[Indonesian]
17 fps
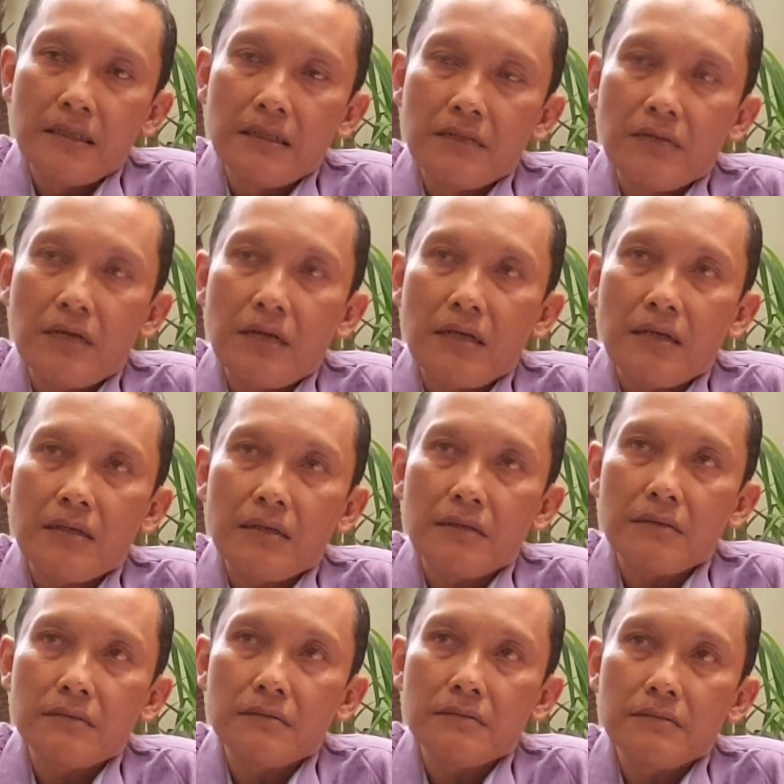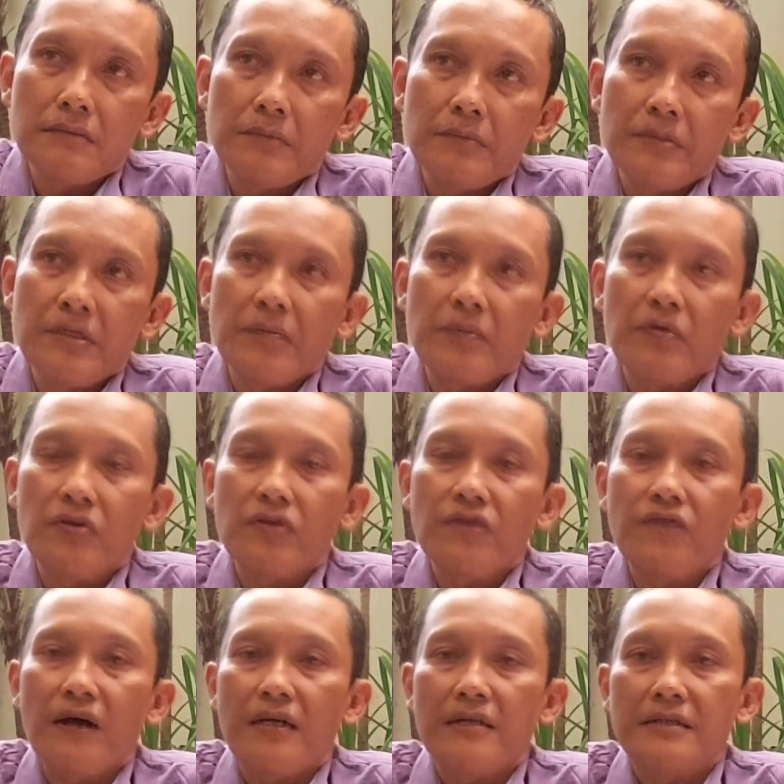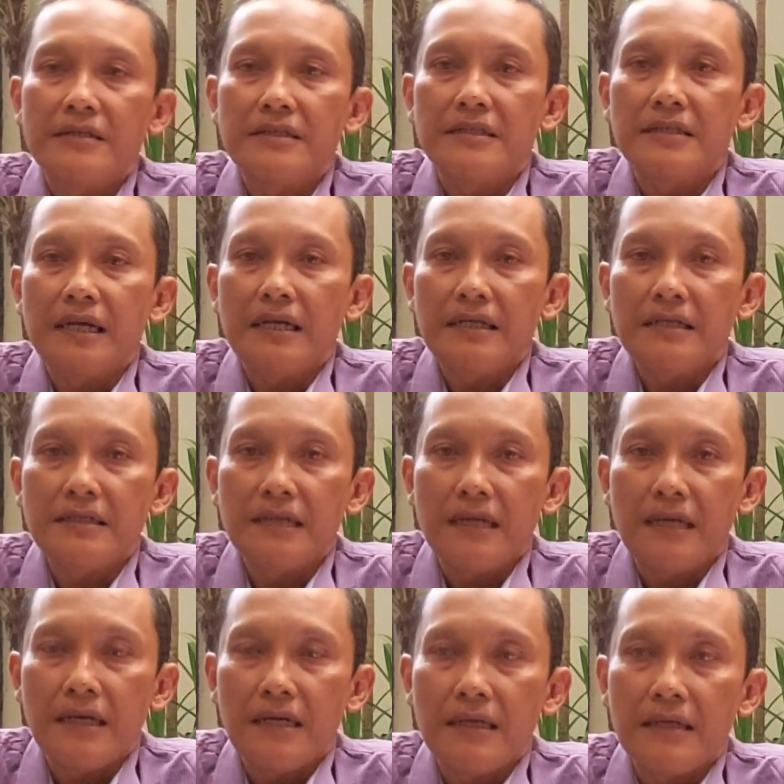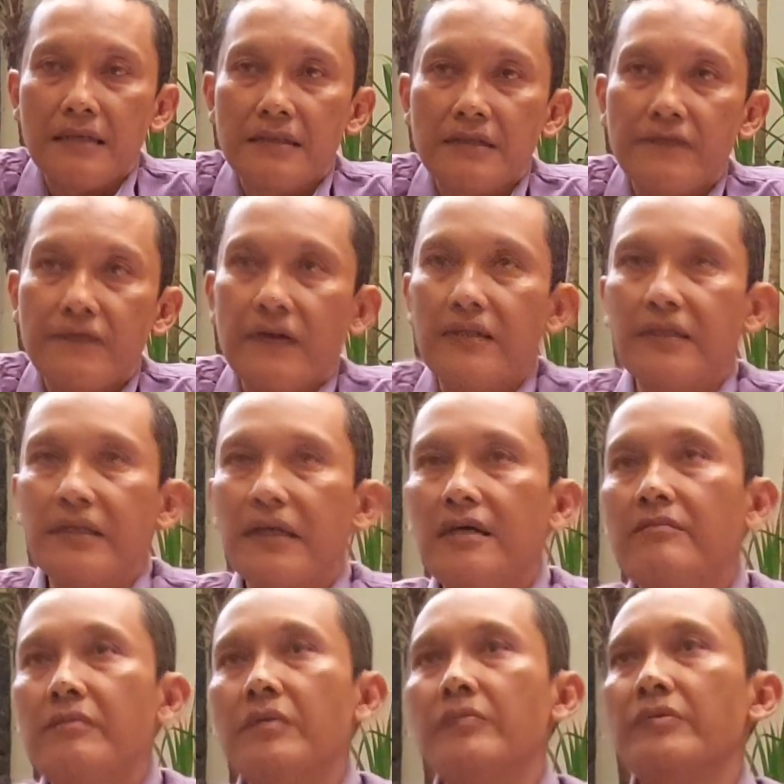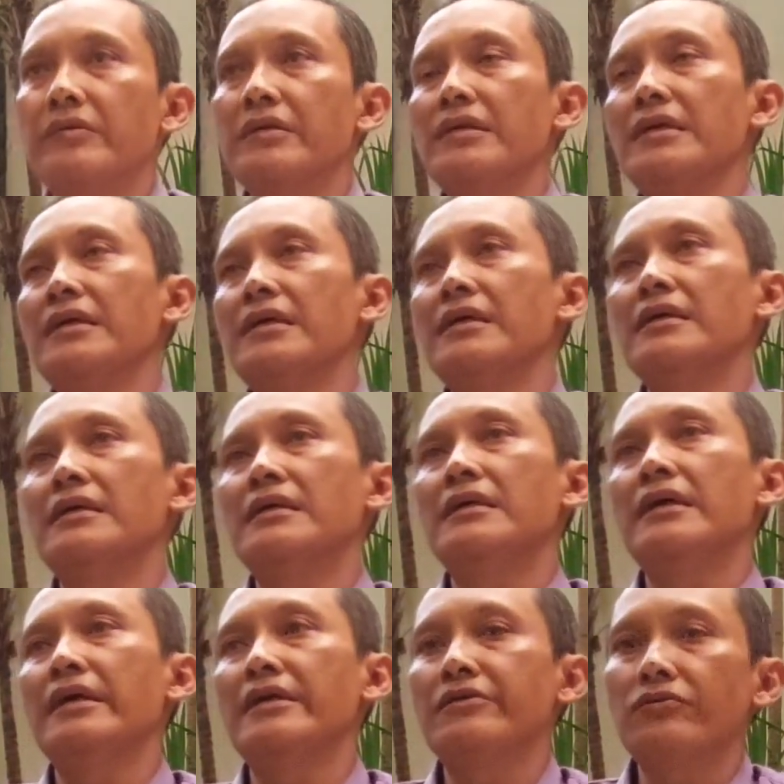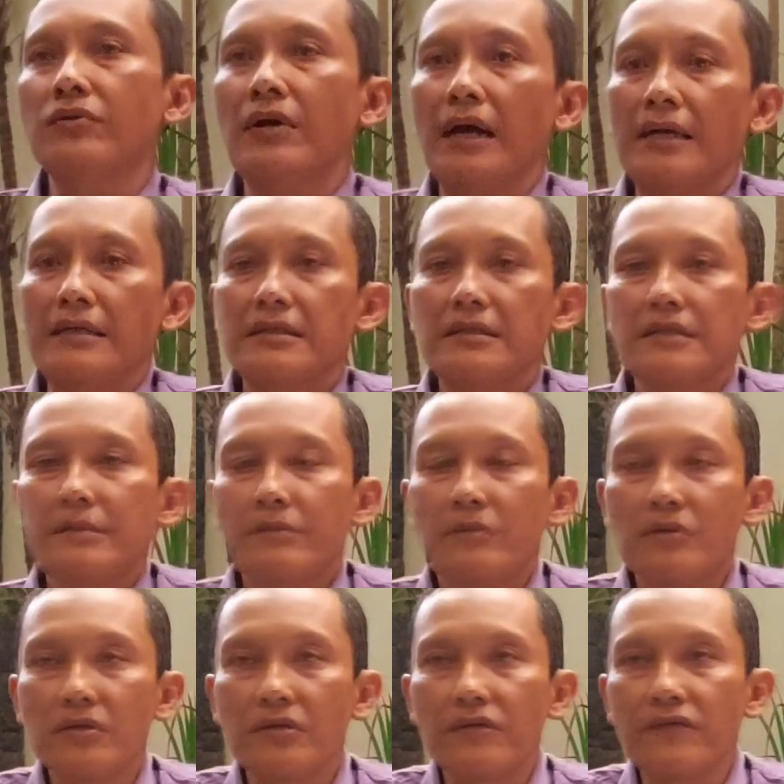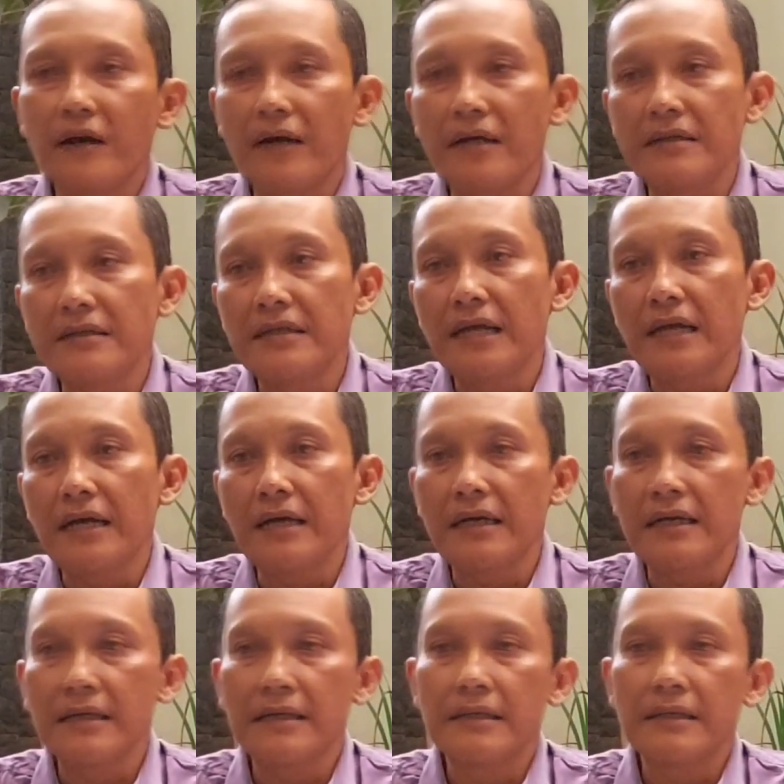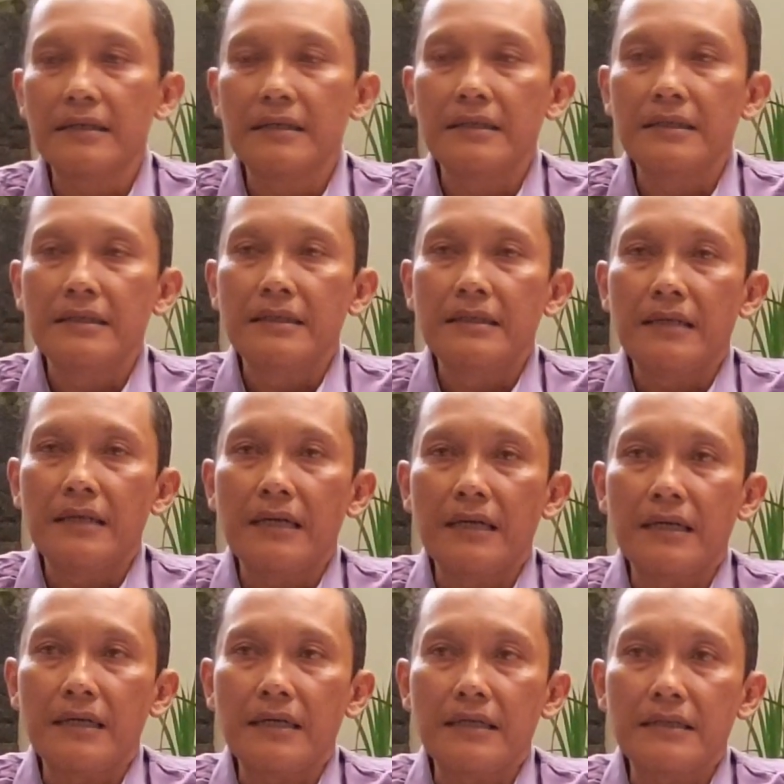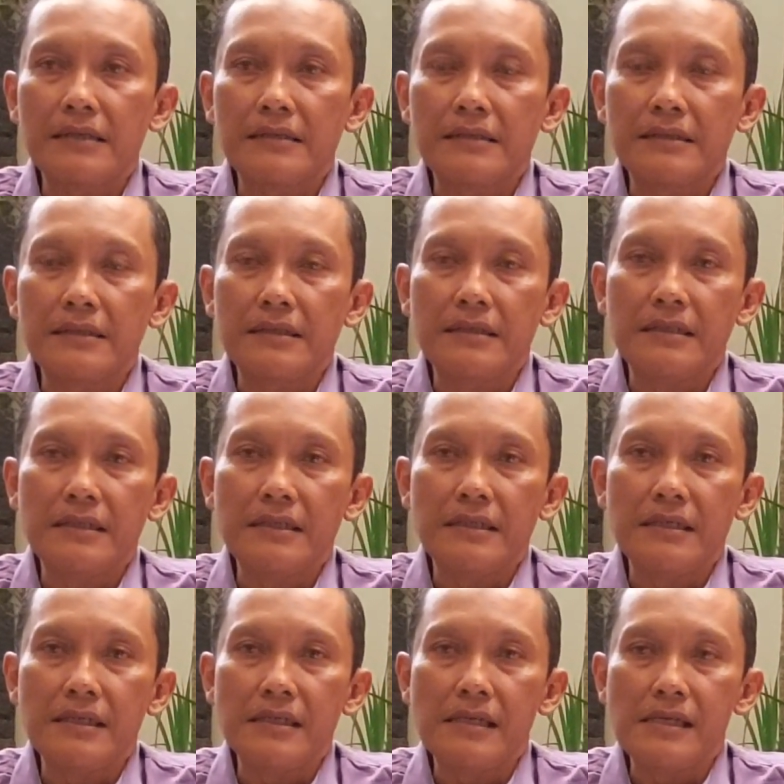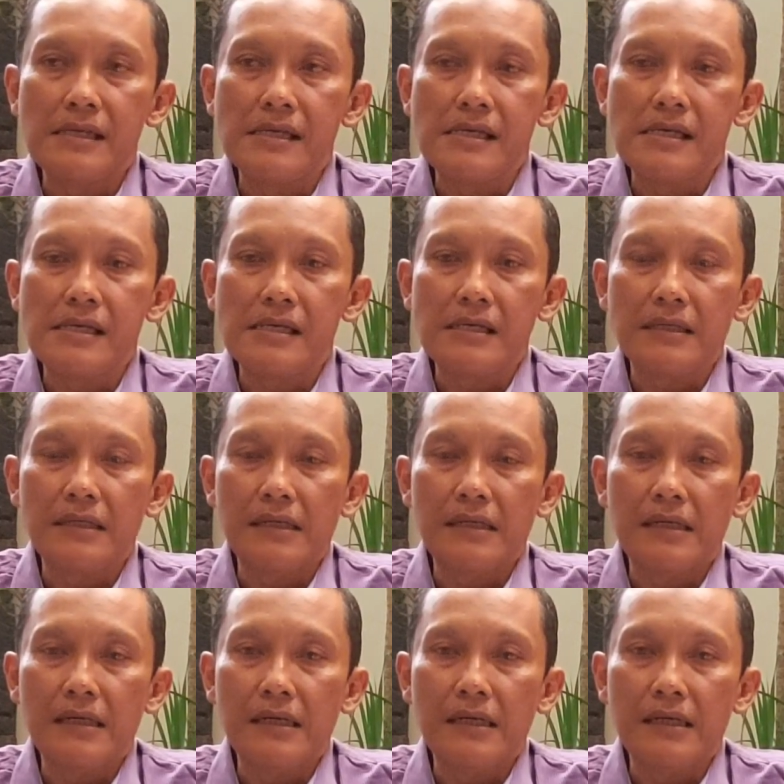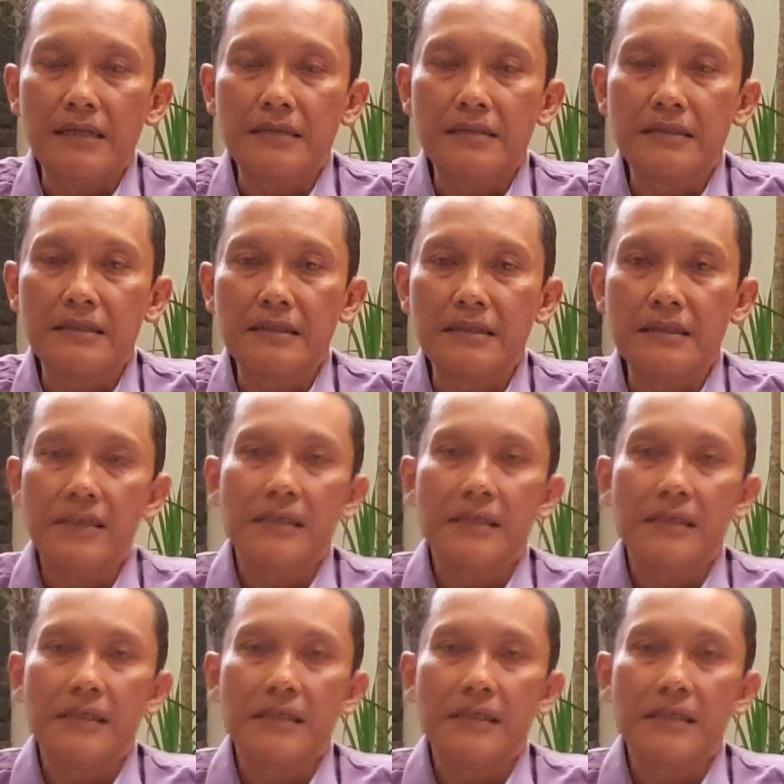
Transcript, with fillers: itu kan memberi motivasi saja kan sifatnya kan memberi edukasi motivasi agar agar si ya, si